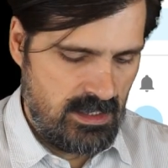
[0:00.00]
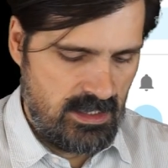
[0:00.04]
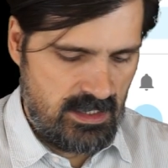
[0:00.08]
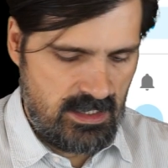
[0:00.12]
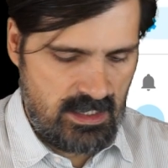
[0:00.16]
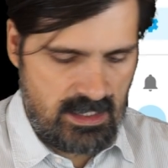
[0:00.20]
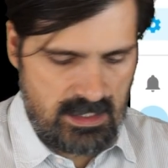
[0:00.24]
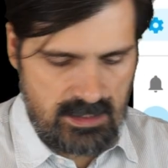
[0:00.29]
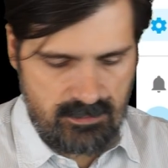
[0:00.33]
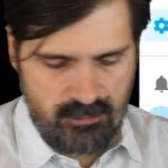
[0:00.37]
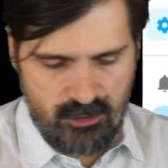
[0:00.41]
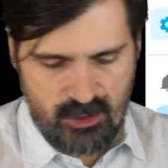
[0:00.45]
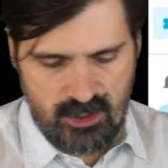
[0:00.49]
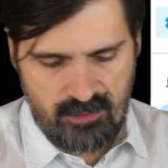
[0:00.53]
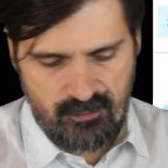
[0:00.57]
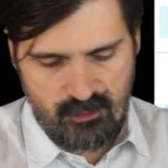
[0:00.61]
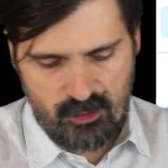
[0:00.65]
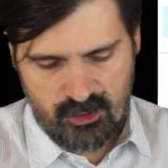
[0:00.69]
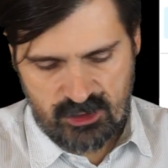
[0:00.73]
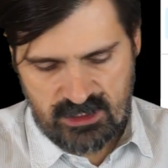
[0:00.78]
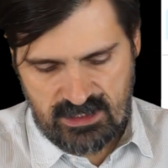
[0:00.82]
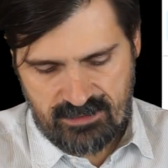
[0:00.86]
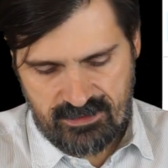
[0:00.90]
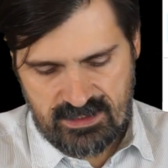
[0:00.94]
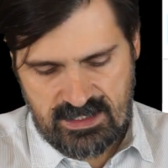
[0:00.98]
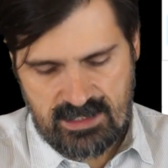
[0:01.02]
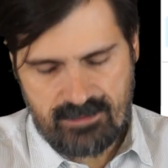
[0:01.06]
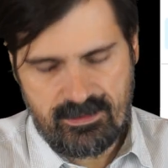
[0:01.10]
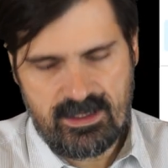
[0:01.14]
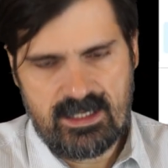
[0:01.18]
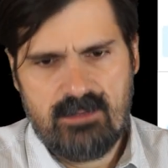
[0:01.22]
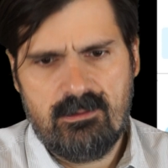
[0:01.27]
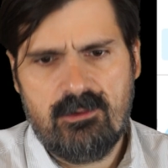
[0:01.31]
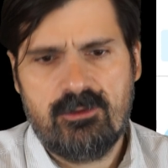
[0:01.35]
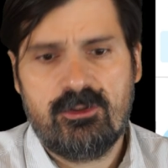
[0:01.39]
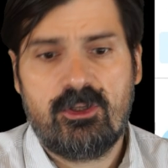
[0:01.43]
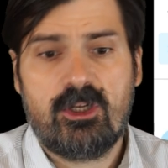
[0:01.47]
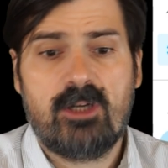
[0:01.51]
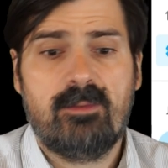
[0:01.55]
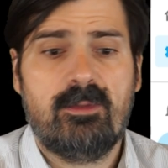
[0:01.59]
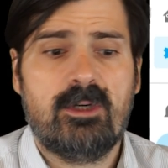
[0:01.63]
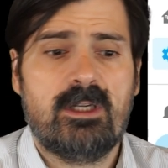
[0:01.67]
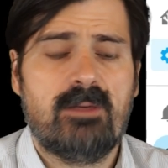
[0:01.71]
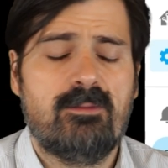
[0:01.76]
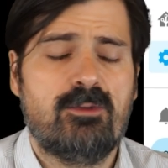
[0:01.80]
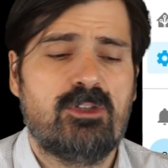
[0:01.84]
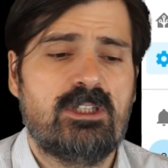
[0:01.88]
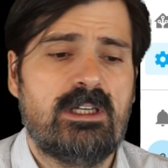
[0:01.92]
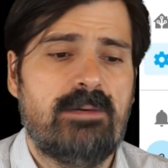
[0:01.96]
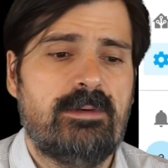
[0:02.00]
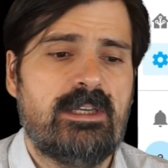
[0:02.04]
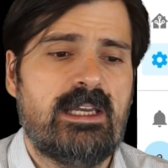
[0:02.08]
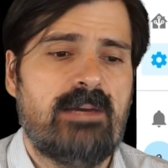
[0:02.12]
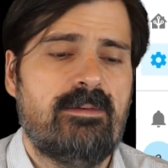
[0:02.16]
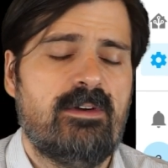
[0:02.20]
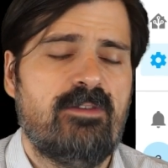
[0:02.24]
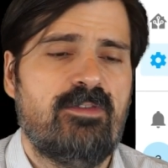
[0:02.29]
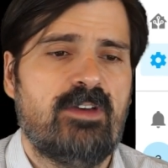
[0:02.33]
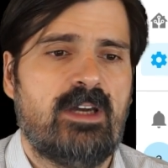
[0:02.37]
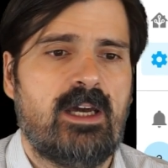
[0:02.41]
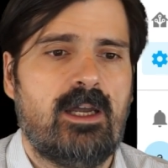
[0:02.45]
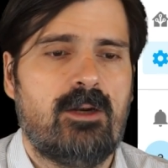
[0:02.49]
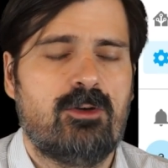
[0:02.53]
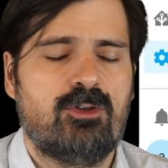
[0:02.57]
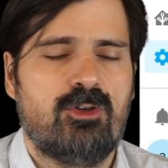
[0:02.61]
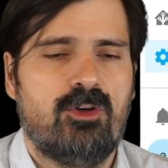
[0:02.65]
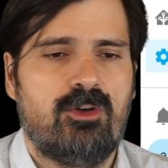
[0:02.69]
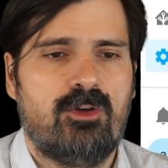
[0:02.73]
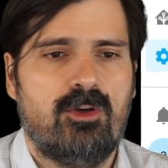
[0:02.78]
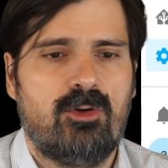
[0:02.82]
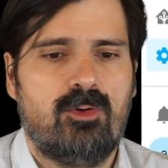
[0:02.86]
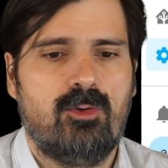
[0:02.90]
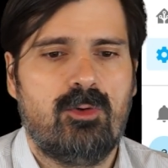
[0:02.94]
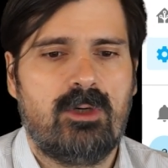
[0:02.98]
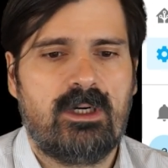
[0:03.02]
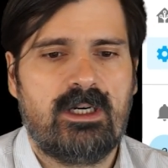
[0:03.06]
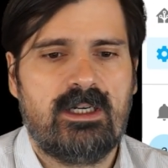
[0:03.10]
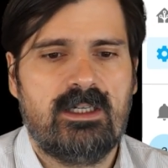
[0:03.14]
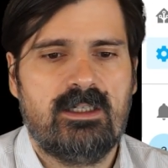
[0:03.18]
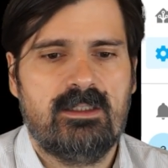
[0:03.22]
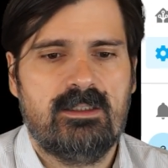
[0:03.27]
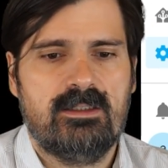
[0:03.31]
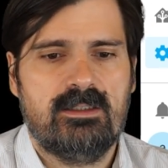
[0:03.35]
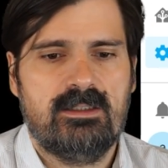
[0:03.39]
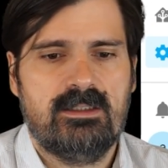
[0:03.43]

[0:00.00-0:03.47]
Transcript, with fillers: Y ahora ponemos llave llave. En el momento que ponemos llave llave, fijaros lo que ocurre.